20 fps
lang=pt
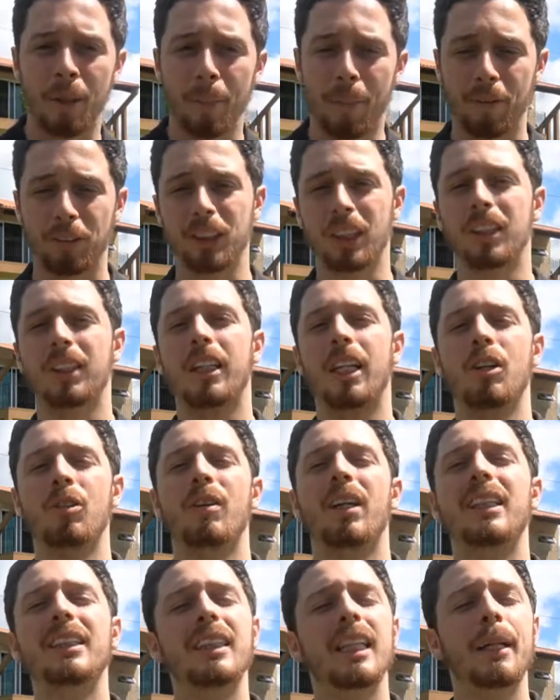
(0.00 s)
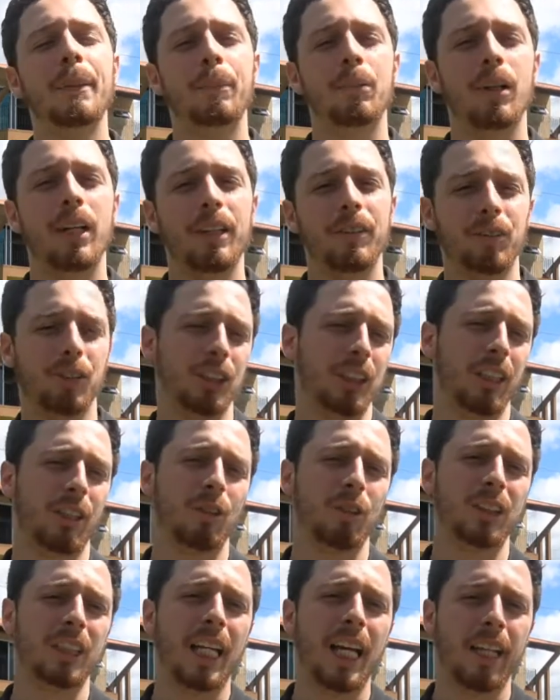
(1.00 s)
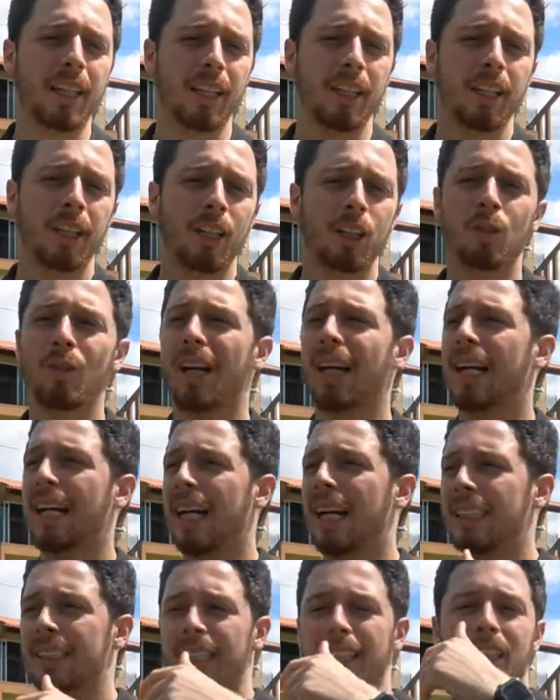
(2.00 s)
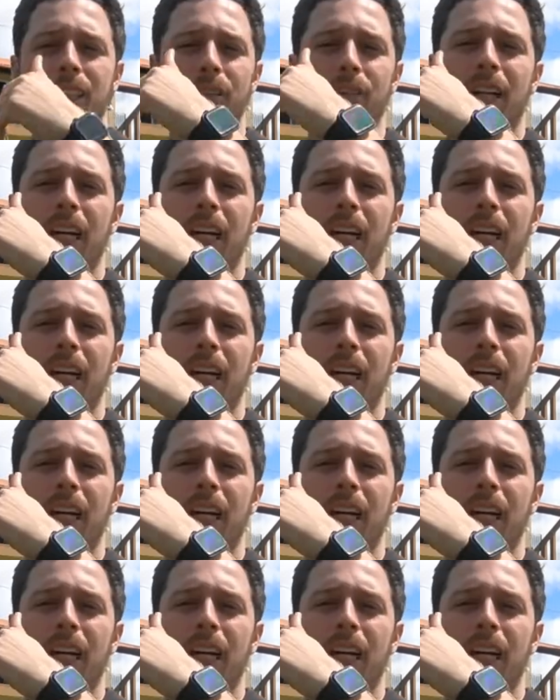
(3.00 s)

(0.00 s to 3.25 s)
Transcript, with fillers: Para você ter um exemplo aí, você consegue numa casa que